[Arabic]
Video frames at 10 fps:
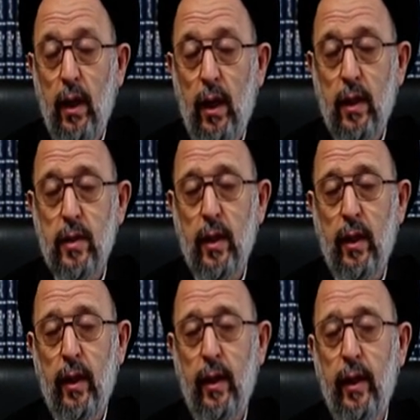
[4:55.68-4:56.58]
احصل
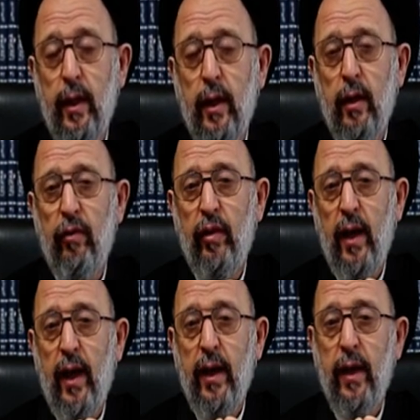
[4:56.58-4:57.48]
عليها في
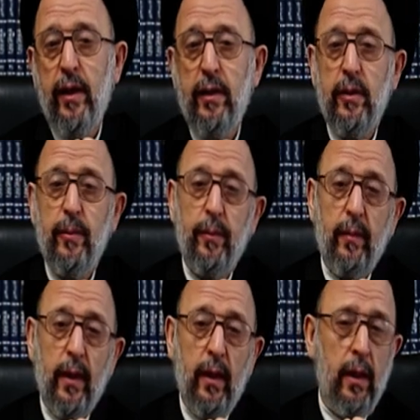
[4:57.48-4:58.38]
الحياه
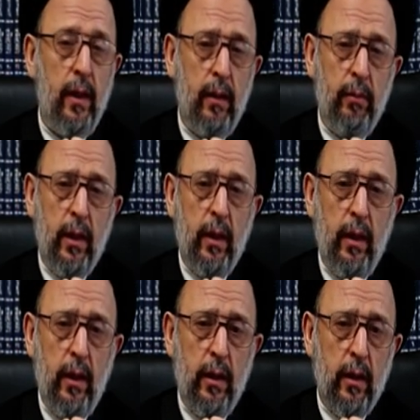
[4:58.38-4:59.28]
الا من
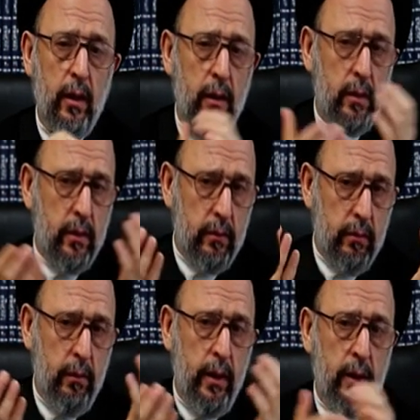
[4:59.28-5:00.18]
خلالك انت
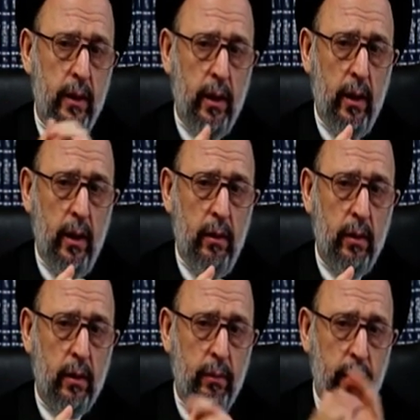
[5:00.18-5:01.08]
بيدك
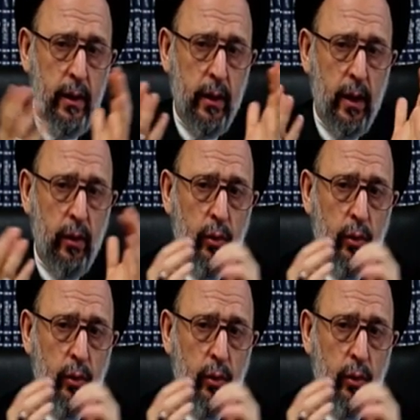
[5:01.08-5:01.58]
الامر بيدك